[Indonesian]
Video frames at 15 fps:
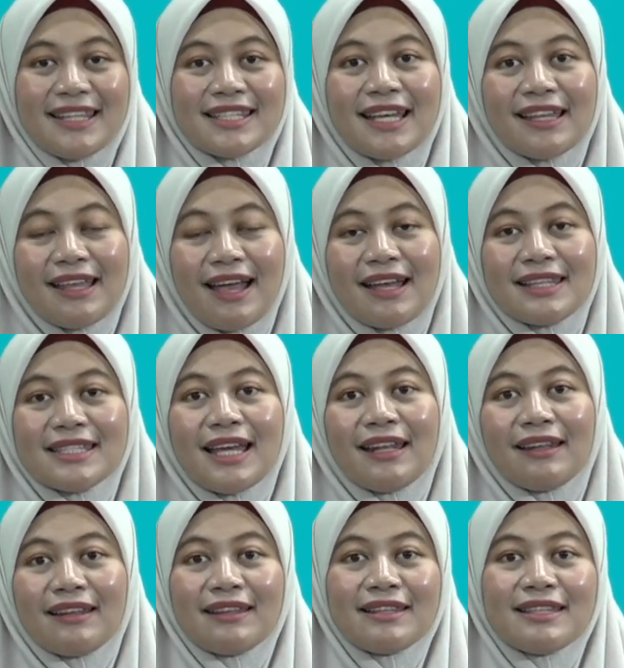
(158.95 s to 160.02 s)
Cata,
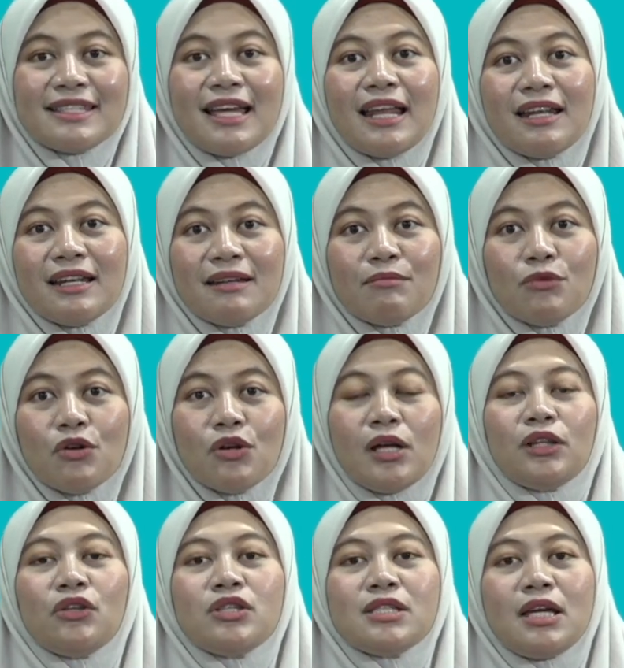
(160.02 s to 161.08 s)
chan mul
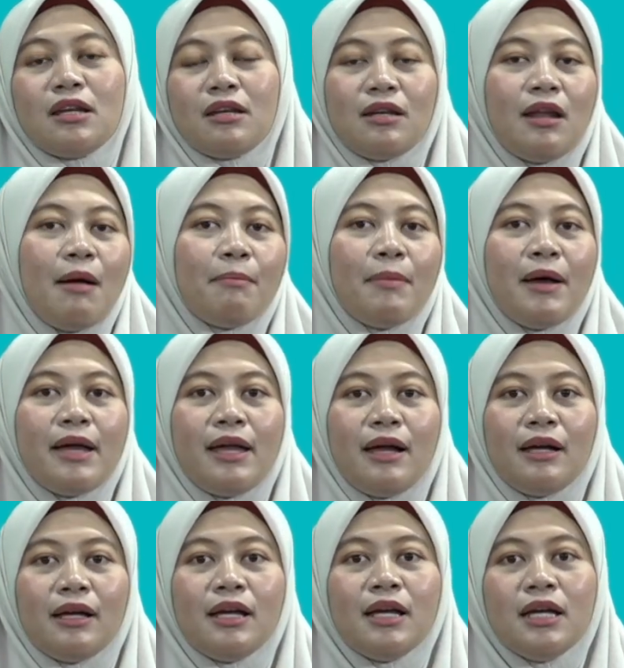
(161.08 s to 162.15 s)
atau can apa
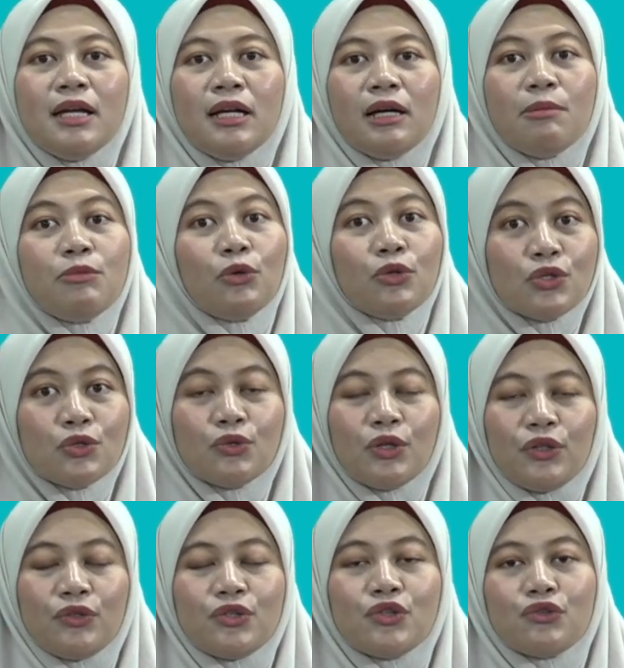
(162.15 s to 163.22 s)
yang eh, myosu
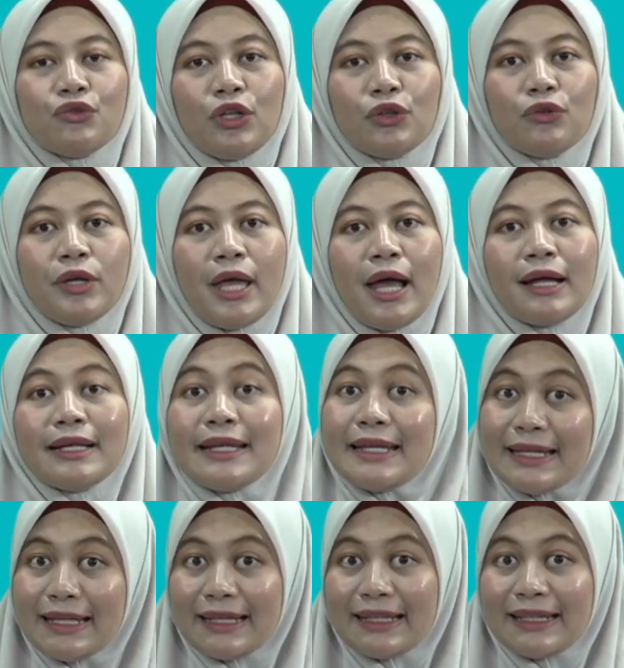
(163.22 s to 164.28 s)
gitu, sesuatu yang
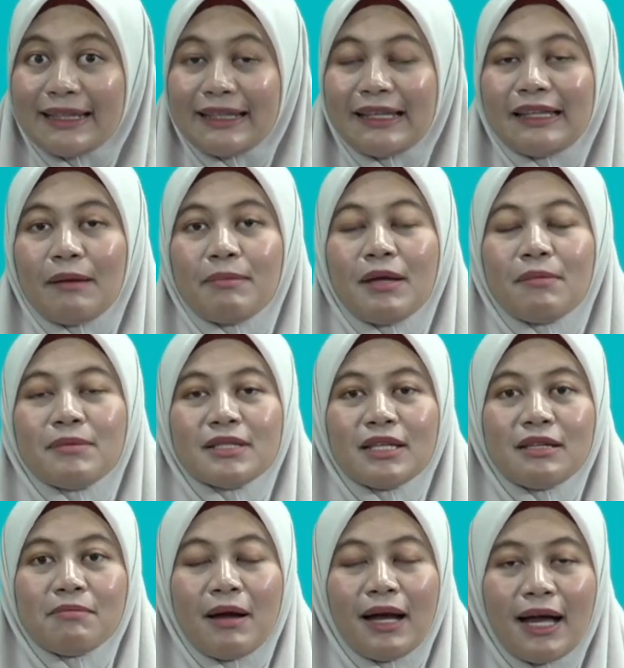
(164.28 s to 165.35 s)
dingin, tetapi yang
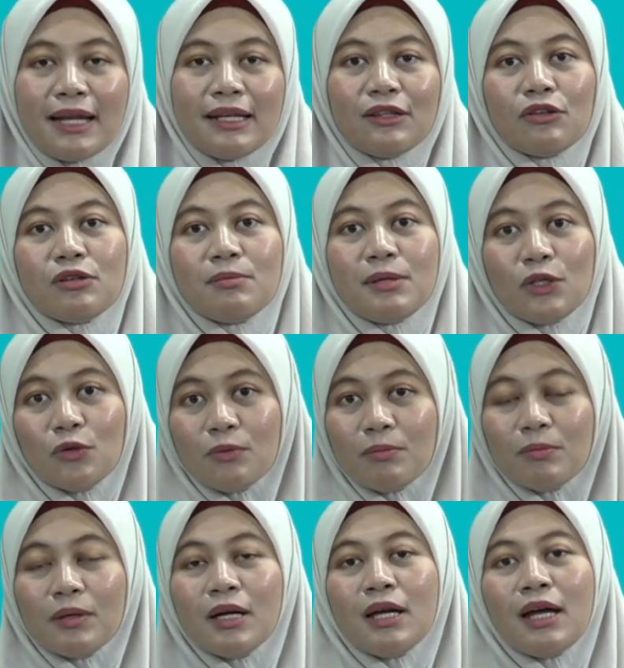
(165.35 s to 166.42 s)
bisa dimakan atau diminum
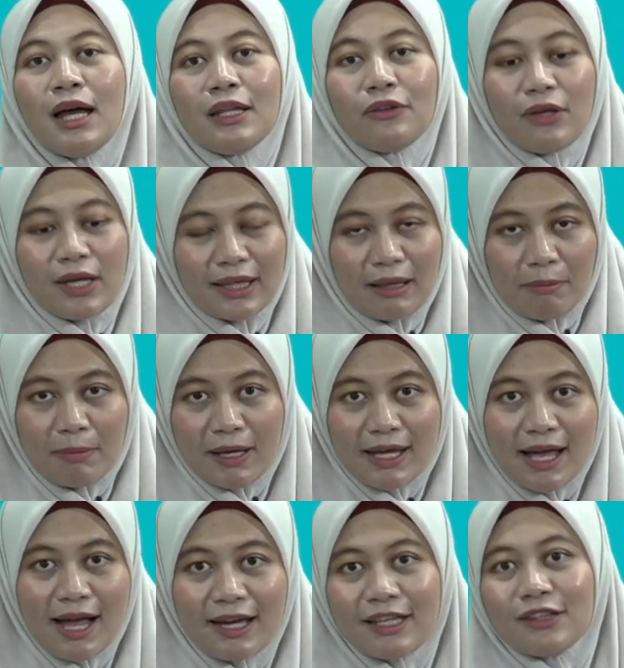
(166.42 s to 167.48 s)
atau yang kita
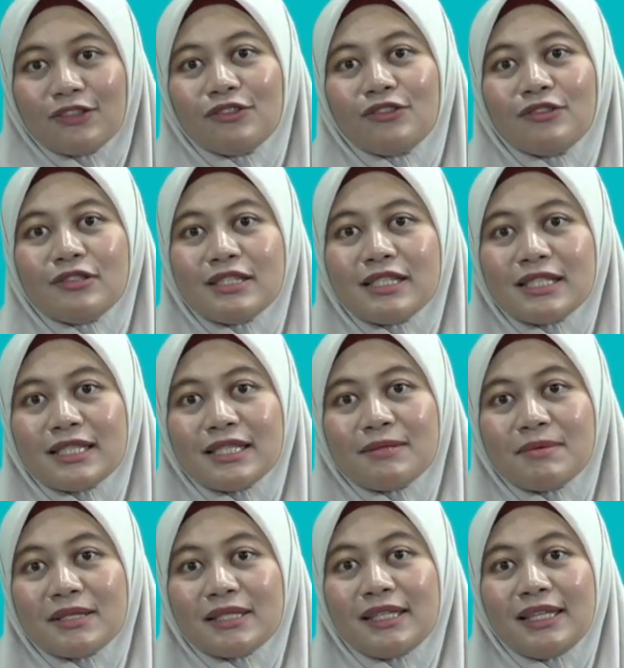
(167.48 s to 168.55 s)
pegang itu
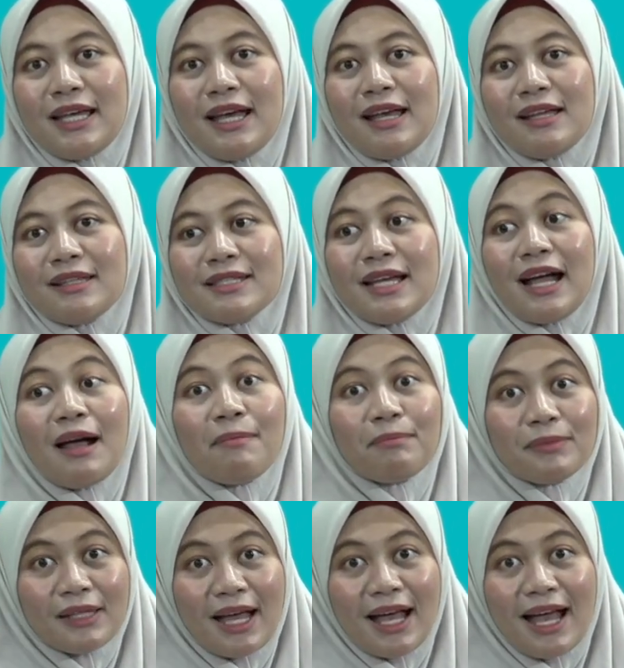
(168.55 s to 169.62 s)
biasanya
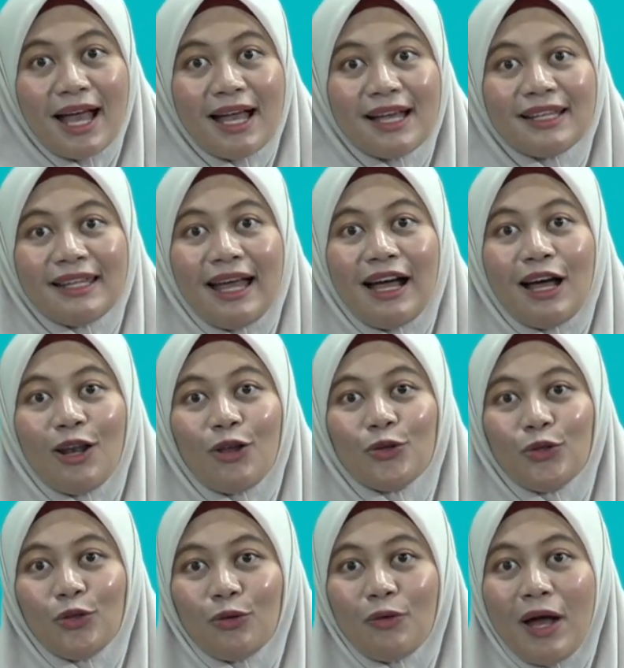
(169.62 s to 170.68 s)
cagapta. Nah, kalau
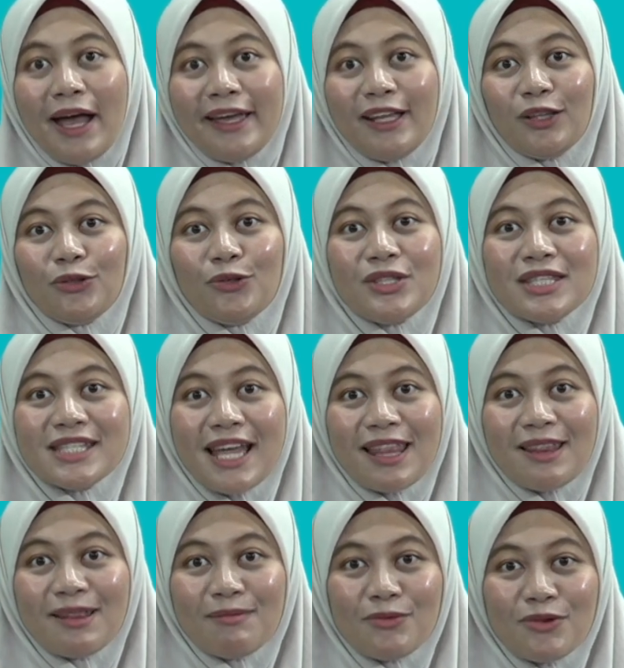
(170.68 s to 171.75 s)
untuk air tuh
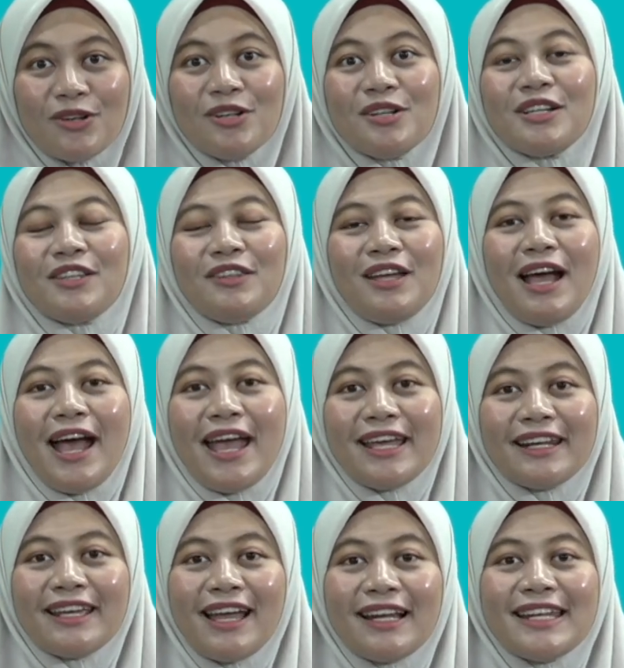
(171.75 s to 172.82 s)
mul gitu ya, air
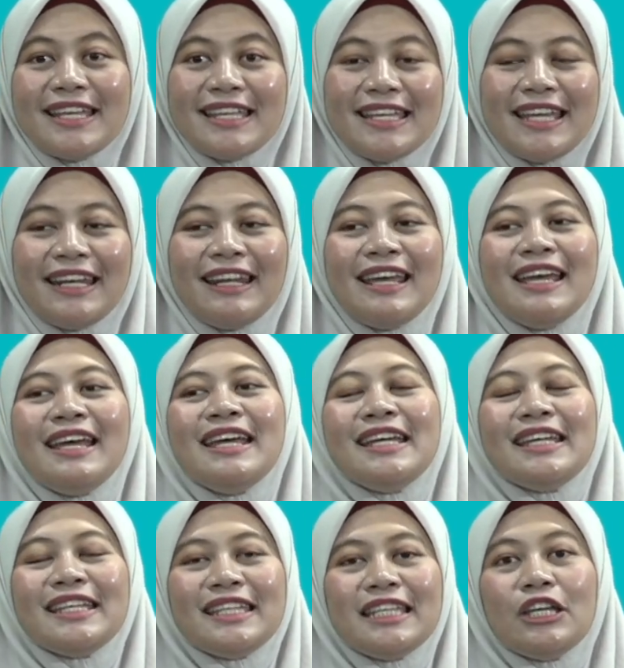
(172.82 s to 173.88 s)
yang dingin.
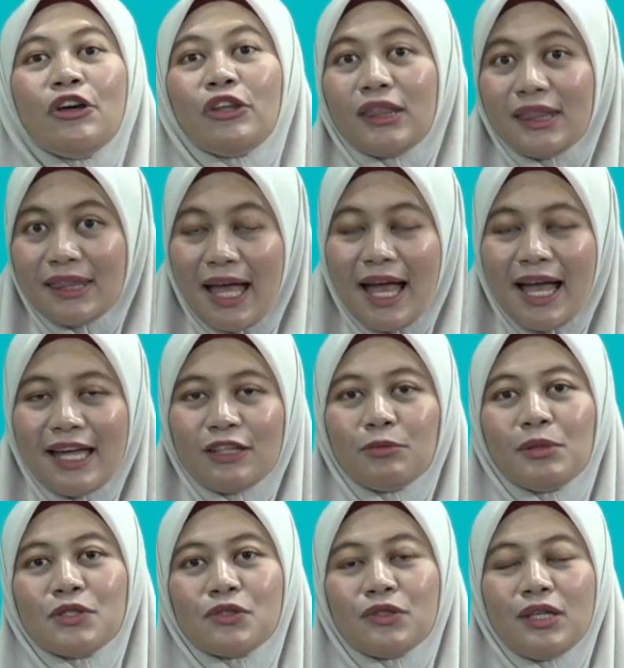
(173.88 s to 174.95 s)
Kiontah itu
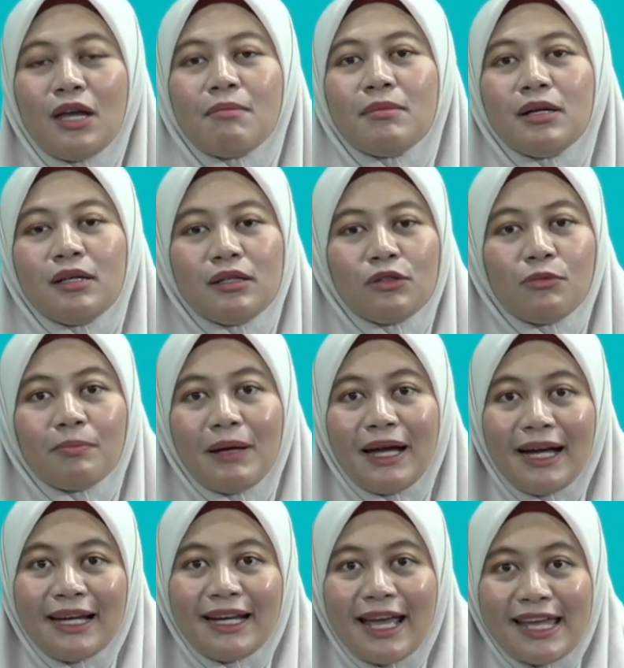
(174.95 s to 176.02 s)
maksudnya
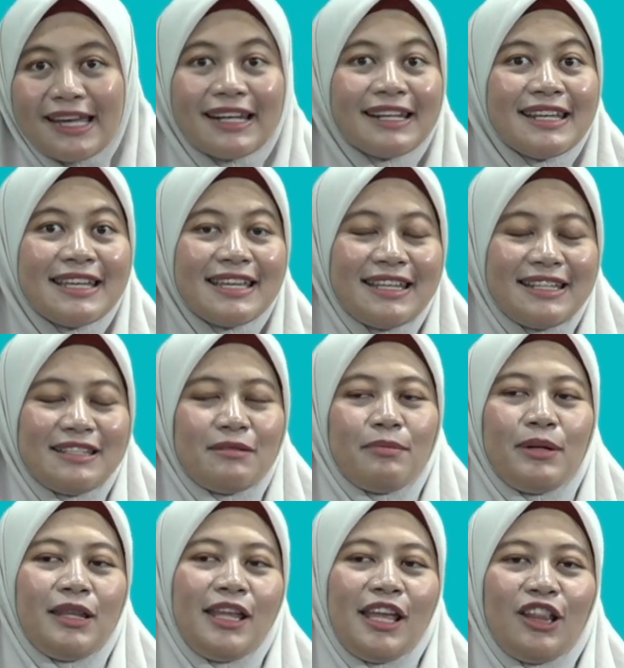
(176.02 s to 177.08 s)
menumpahkan air dingin
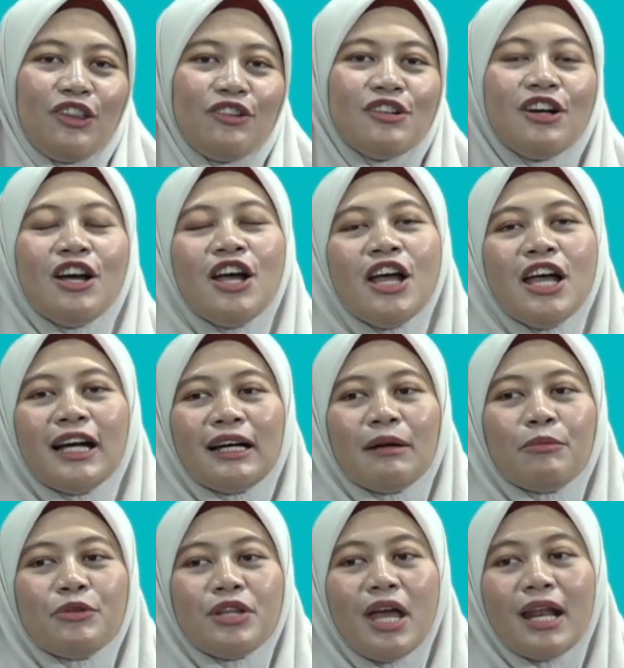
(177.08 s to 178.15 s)
seperti itu.
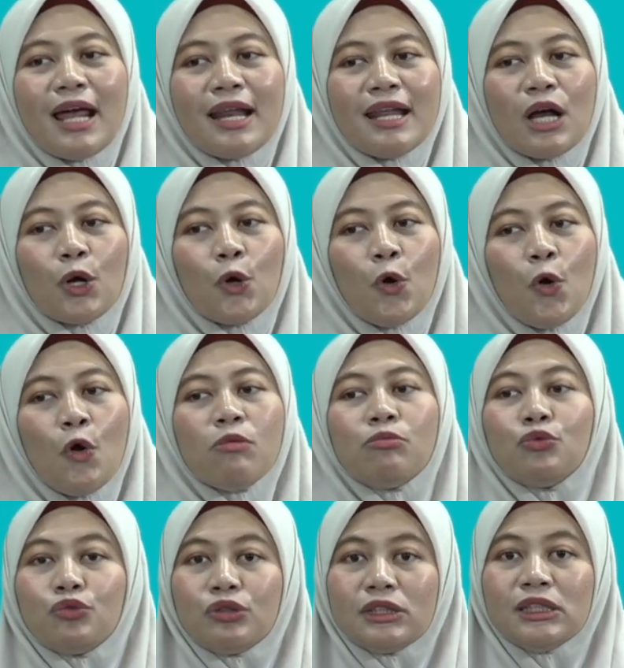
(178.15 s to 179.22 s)
Kemudian ada ko
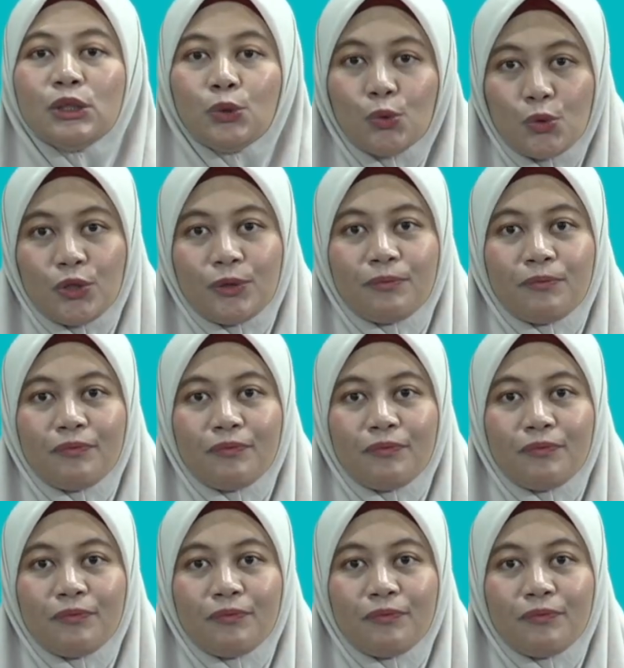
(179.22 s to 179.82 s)
muden tun.